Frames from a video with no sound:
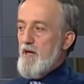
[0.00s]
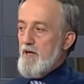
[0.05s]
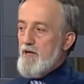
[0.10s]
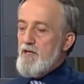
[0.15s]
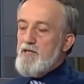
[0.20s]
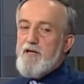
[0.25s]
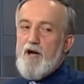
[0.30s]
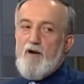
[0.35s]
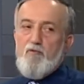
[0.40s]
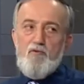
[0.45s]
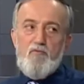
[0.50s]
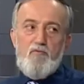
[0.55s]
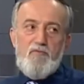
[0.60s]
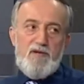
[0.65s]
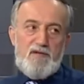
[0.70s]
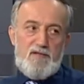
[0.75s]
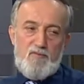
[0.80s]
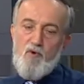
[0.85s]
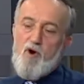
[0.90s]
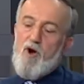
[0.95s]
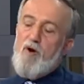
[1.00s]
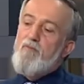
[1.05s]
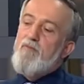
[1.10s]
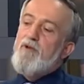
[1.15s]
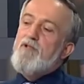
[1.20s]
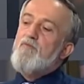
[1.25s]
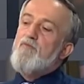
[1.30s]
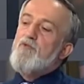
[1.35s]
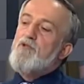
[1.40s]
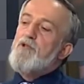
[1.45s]
İslam ümmeti
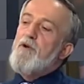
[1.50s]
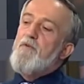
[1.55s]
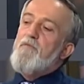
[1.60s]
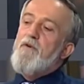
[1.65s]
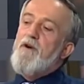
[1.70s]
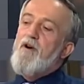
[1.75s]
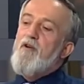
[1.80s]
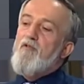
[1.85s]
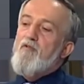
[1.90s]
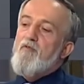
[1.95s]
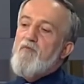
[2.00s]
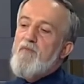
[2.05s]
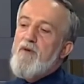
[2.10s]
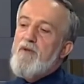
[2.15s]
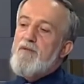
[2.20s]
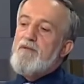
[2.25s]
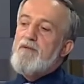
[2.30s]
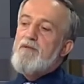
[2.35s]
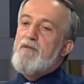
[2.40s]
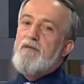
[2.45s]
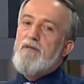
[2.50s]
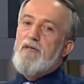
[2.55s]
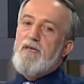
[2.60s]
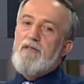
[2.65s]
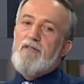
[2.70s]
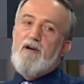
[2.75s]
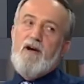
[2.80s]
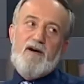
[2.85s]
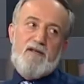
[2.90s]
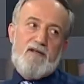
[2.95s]
Muhammed Mustafa ümmetinin
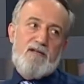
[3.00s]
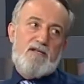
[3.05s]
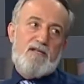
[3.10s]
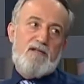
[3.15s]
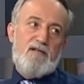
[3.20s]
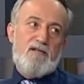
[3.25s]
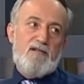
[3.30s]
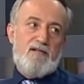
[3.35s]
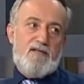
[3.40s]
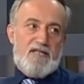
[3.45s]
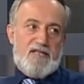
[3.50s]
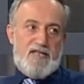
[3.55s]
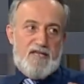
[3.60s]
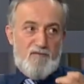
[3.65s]
idaresinin